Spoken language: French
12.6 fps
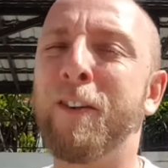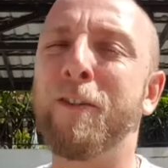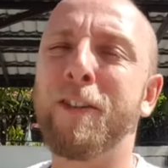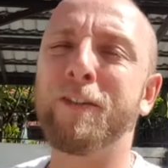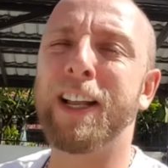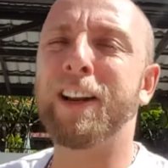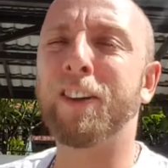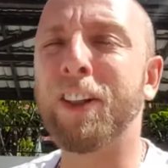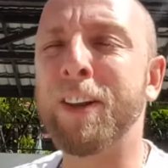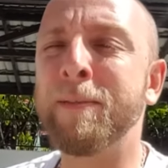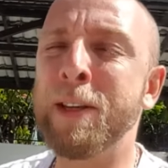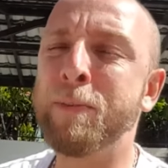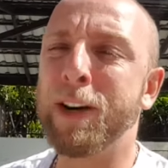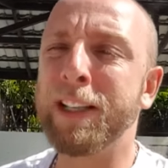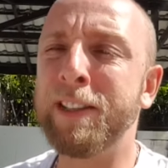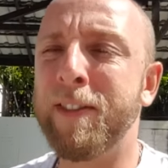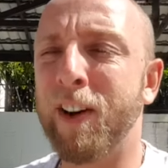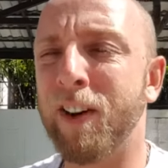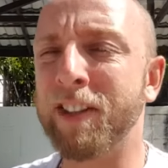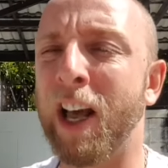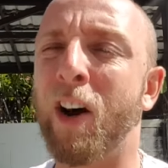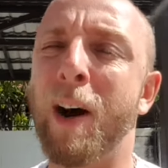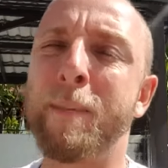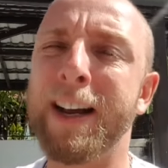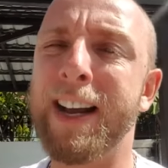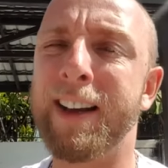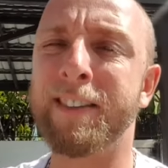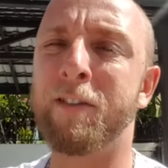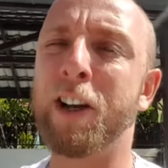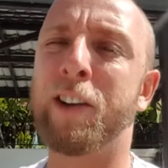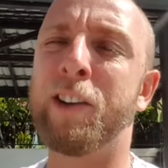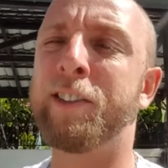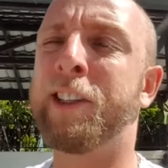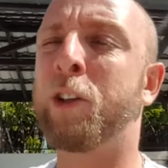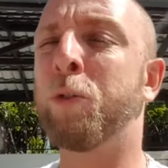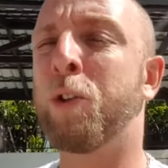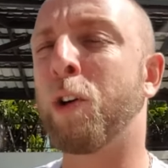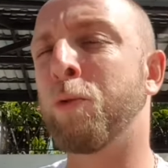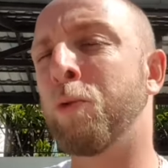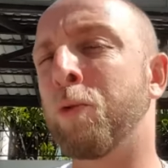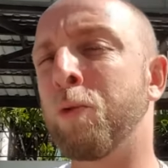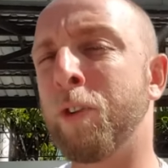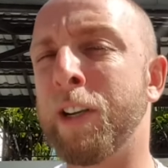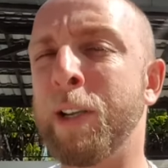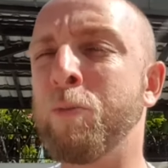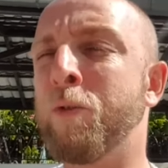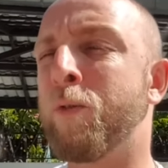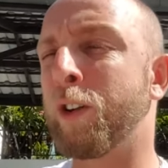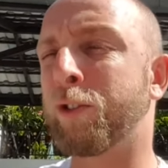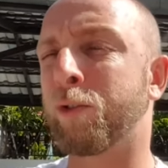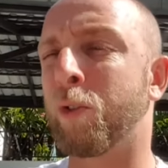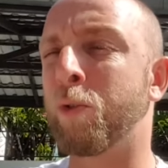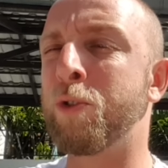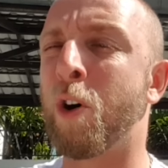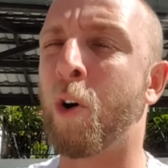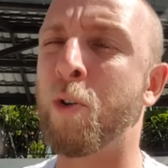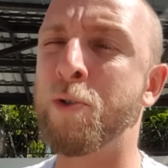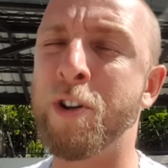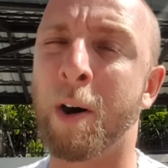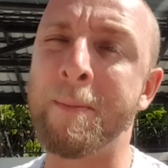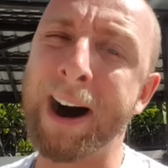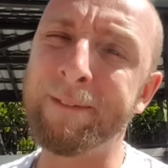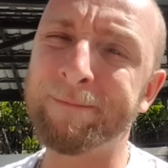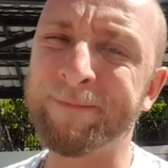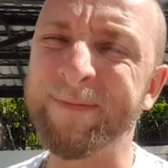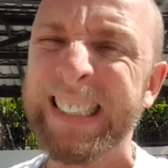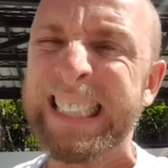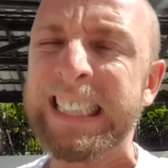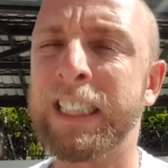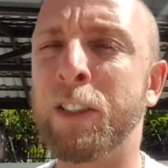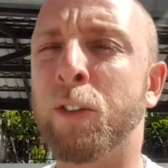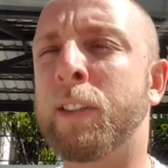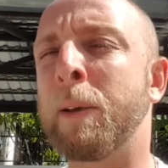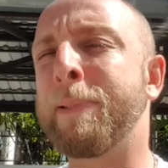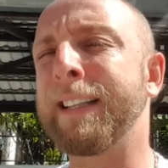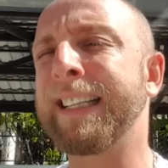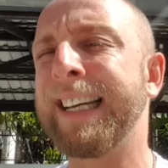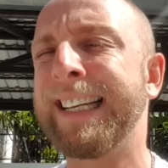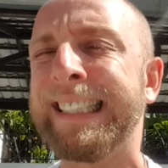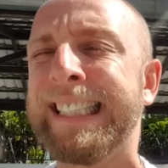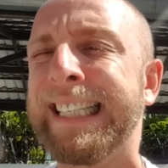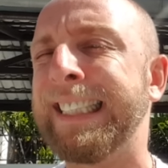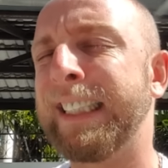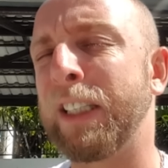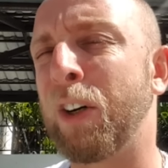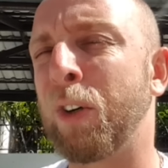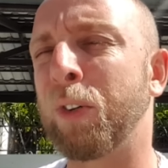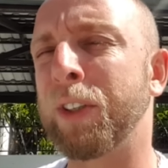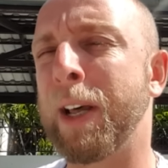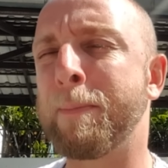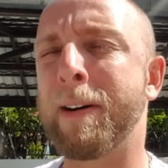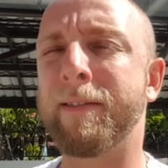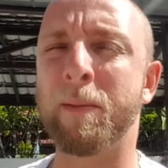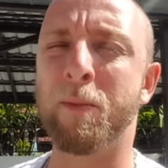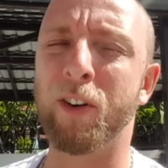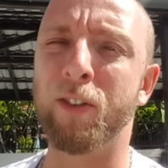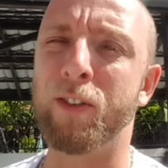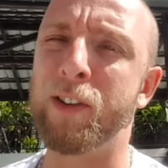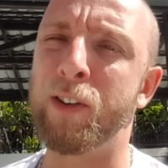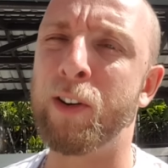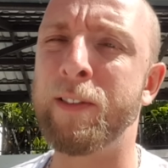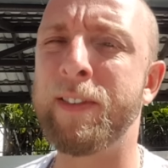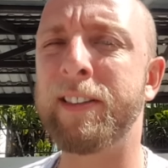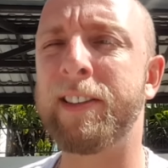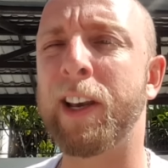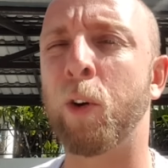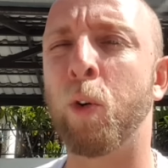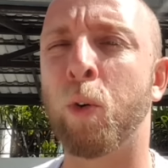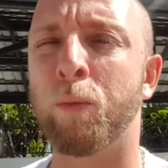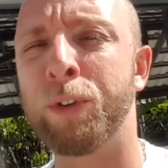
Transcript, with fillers: vous allez entendre un petit peu la différence. Alors après, à savoir que les écouteurs, du coup, les mouflottes sont une en haut, une en bas. Donc c'est pas très intéressant. On n'a pas vraiment l'effet stéréo qu'on